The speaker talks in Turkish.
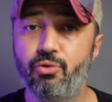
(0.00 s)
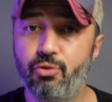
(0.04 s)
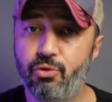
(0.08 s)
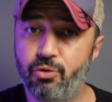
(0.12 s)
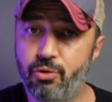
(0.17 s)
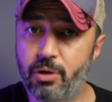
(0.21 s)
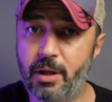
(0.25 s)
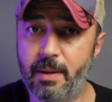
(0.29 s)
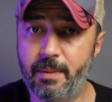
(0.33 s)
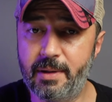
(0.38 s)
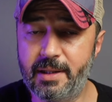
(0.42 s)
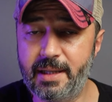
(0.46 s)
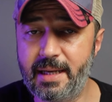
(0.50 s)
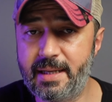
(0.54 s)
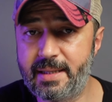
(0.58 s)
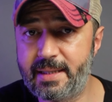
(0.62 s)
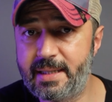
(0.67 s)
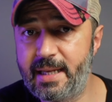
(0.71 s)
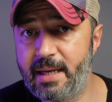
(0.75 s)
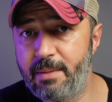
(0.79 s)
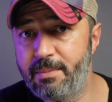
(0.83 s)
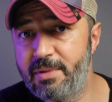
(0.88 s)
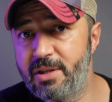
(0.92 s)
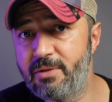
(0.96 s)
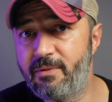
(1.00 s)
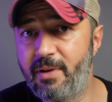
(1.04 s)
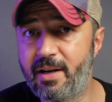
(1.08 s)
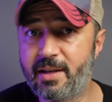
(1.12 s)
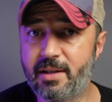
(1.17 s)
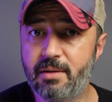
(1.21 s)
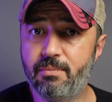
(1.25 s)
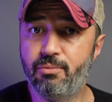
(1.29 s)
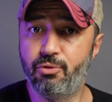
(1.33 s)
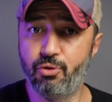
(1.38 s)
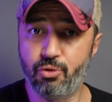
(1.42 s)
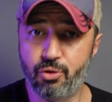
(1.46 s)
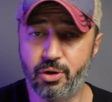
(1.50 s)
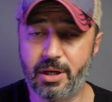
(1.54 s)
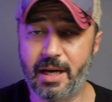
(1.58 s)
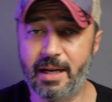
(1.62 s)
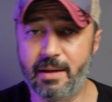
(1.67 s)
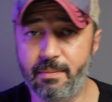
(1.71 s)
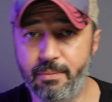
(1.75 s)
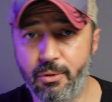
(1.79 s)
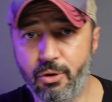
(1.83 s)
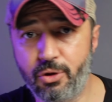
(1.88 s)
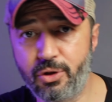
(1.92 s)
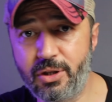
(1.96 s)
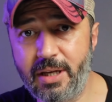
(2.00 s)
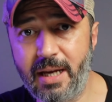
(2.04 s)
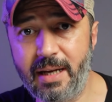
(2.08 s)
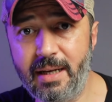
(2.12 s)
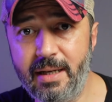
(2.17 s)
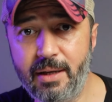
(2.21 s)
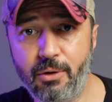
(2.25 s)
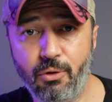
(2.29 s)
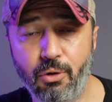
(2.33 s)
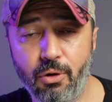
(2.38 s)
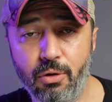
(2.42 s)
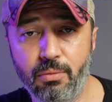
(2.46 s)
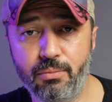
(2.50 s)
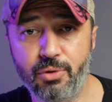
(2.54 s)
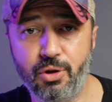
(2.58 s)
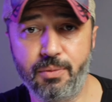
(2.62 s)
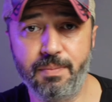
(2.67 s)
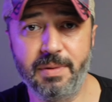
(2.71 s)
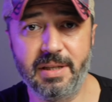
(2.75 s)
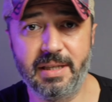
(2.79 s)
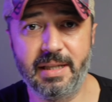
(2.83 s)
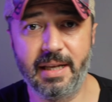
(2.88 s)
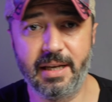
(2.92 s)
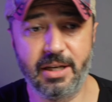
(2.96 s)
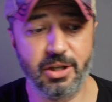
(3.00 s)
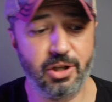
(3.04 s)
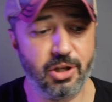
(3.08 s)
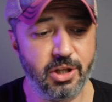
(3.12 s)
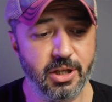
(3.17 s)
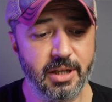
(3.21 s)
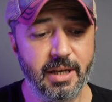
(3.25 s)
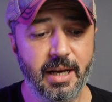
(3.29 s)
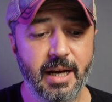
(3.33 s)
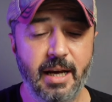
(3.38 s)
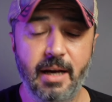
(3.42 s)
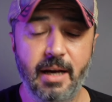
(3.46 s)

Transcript: Uygulama desteğimiz vardı. Bu güzel bir özellik olmuş bizler için.